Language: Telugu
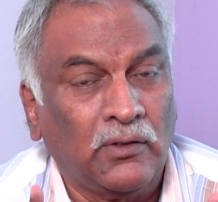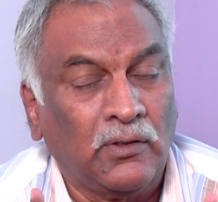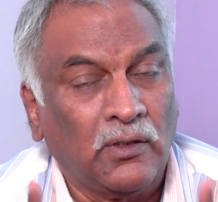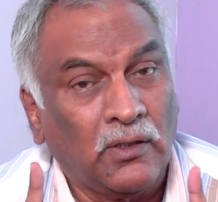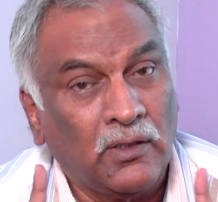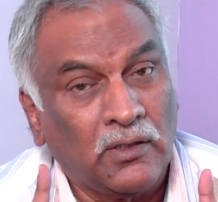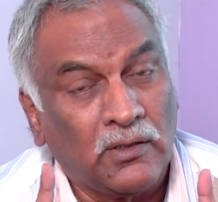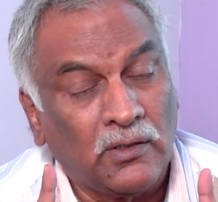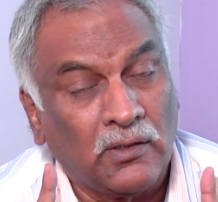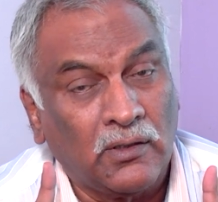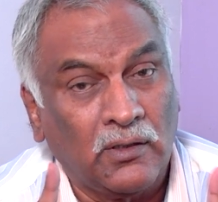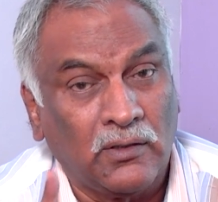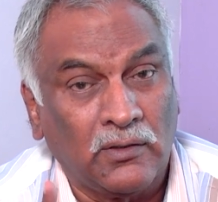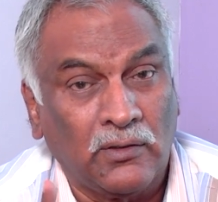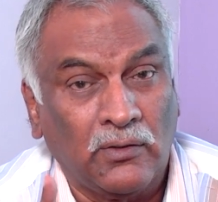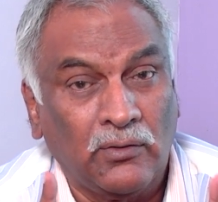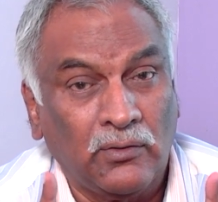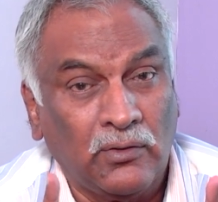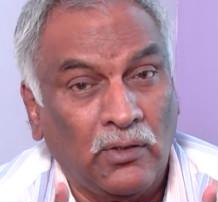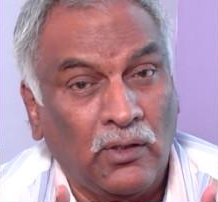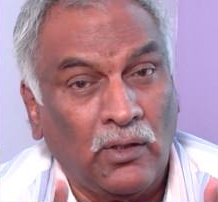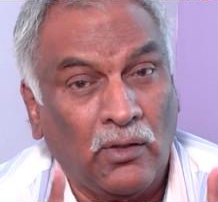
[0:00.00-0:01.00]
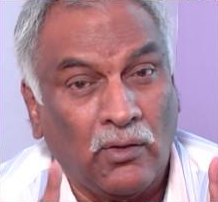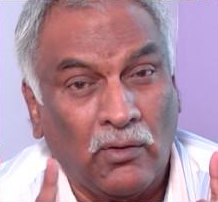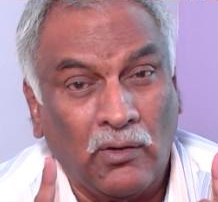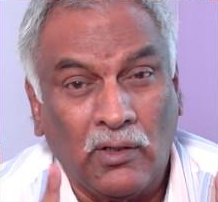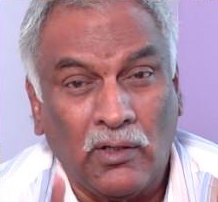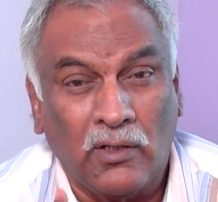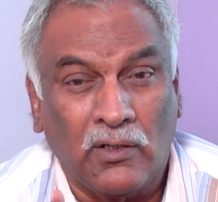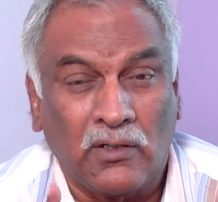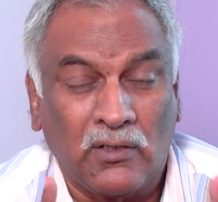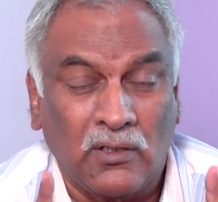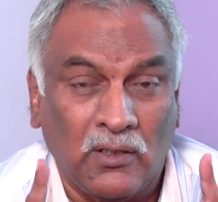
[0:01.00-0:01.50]
ఇండియా నిజంగా సౌత్ ఇండియా
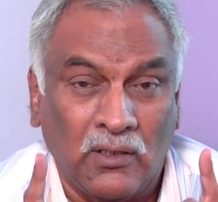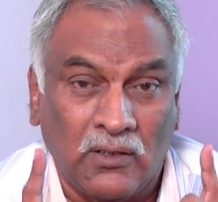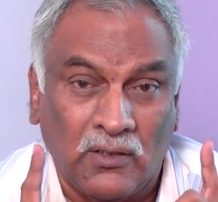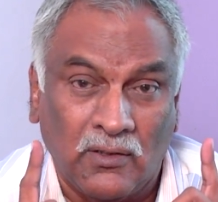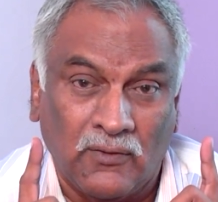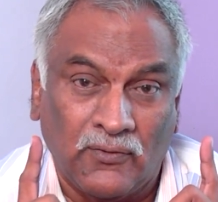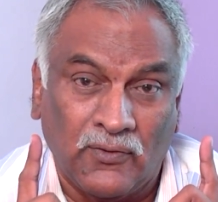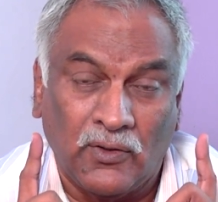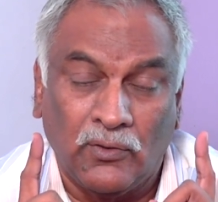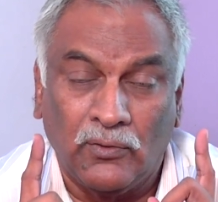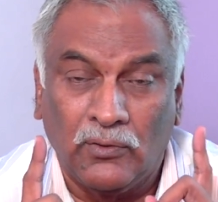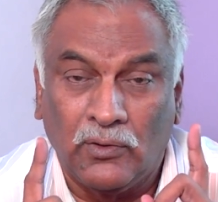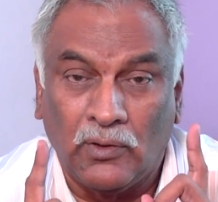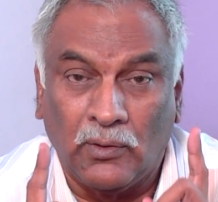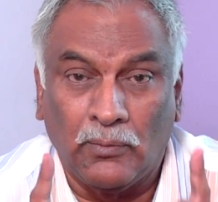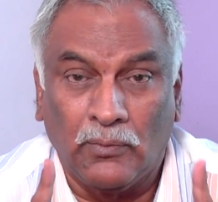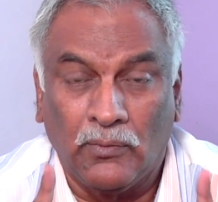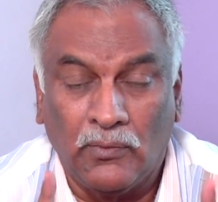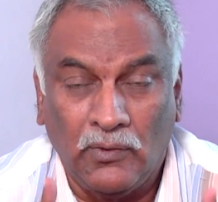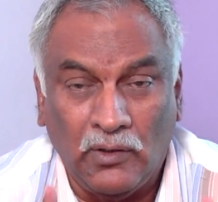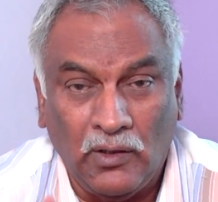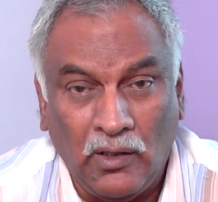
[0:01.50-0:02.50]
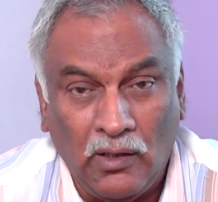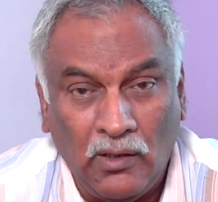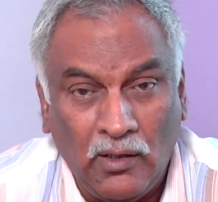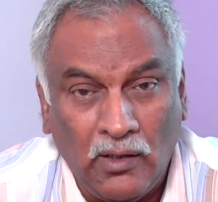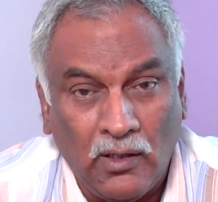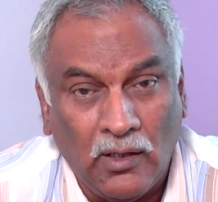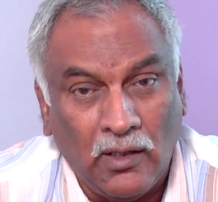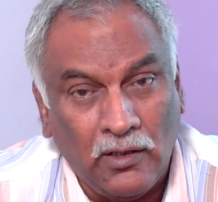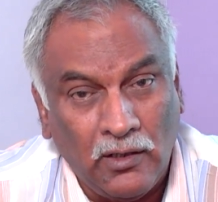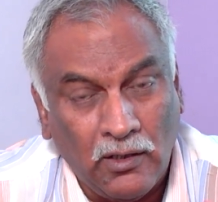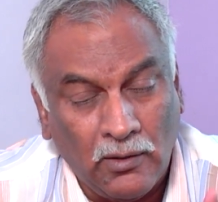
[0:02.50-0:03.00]
యునైటెడ్ స్టేట్స్ ఆఫ్ సౌత్
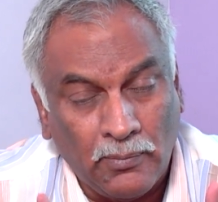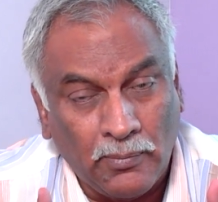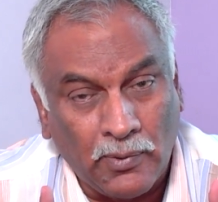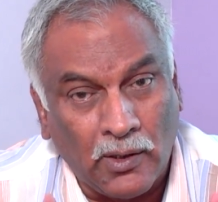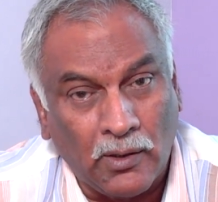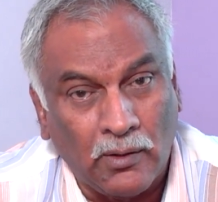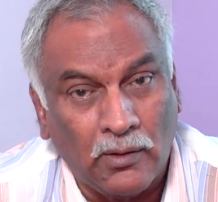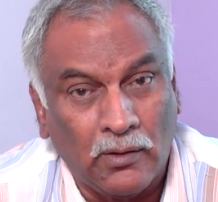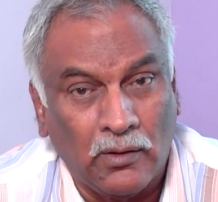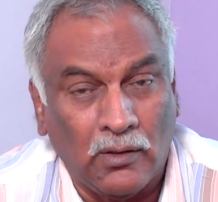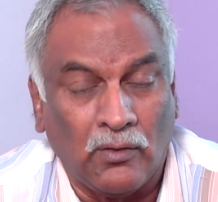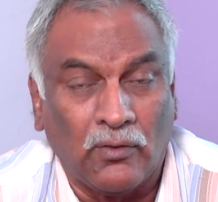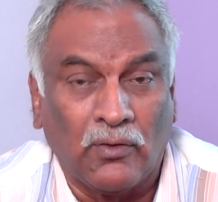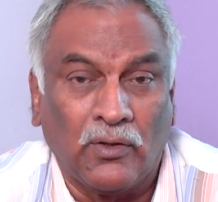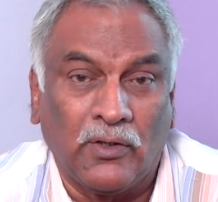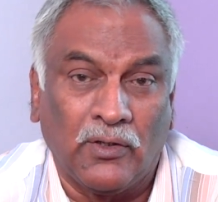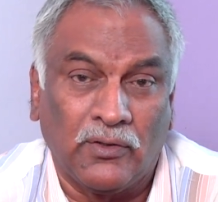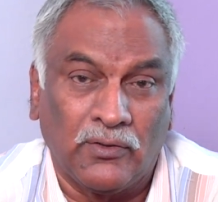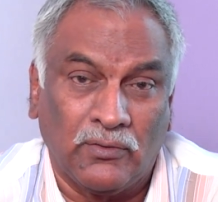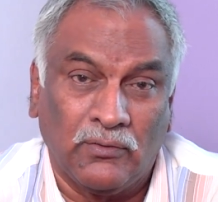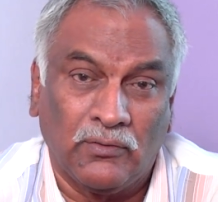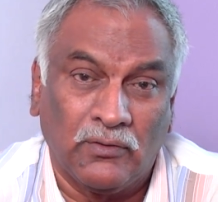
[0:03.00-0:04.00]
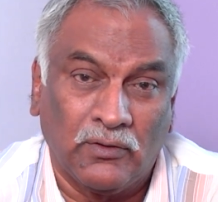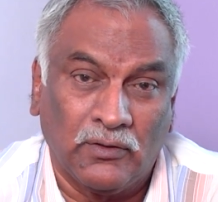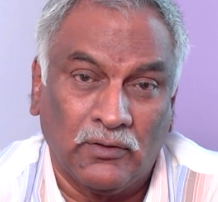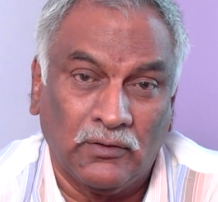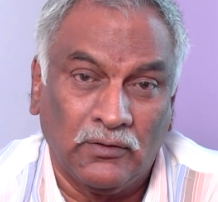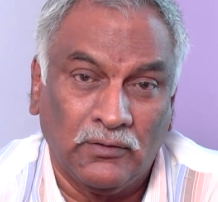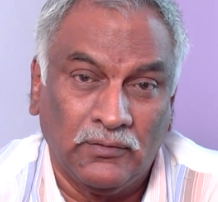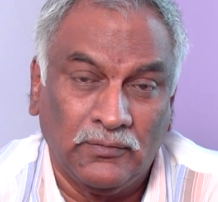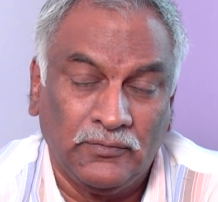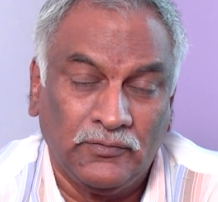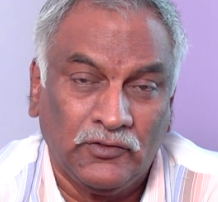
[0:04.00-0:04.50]
ఇండియా అయ్యే అవకాశం
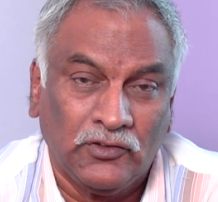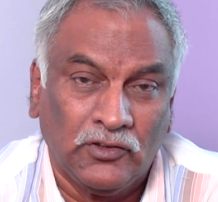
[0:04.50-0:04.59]
ఉంటుంది